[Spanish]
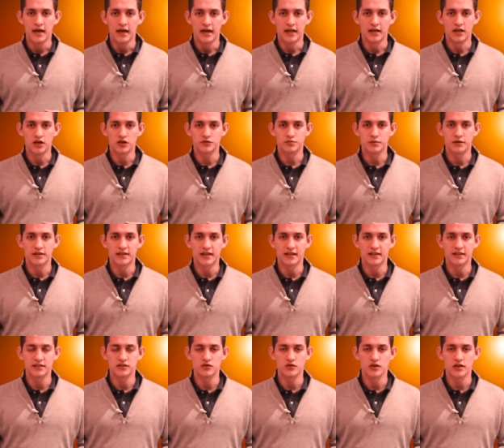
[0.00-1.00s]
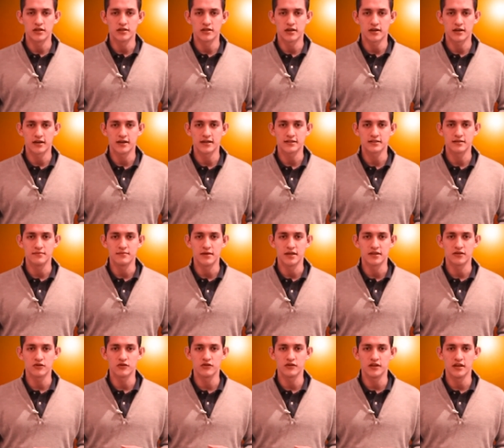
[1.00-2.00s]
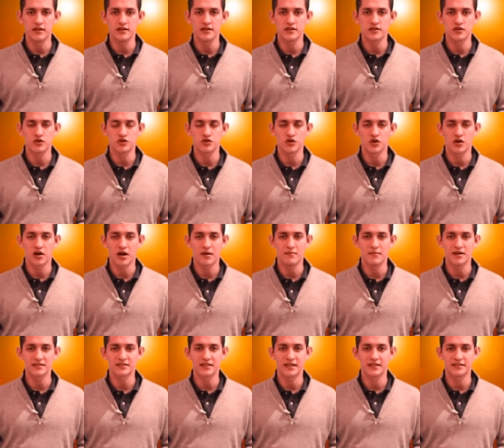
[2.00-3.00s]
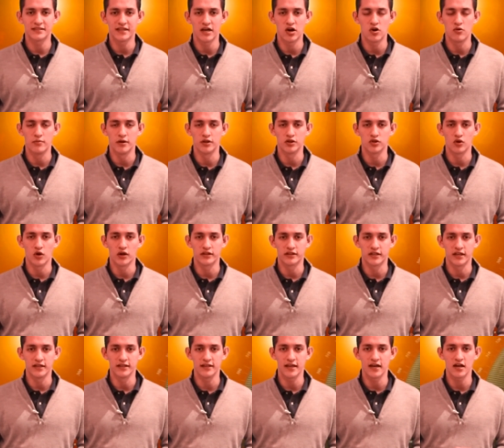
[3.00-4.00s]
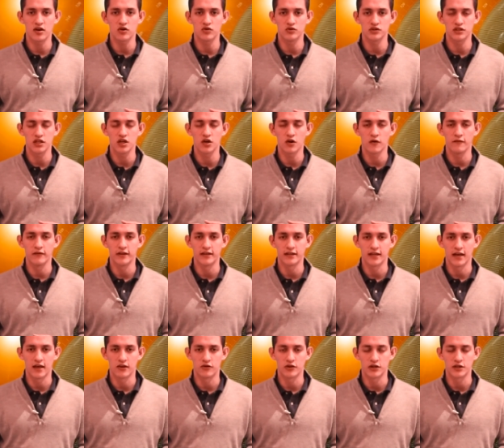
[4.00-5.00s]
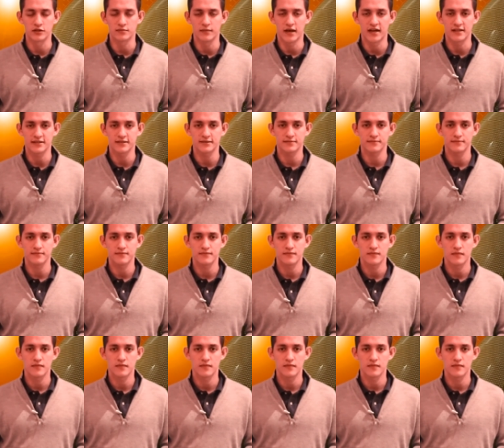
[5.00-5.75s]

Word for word: En el Hospital de Ciudad de Renacimiento de 18 camas se aumentó a 30 con 5 ventiladores más.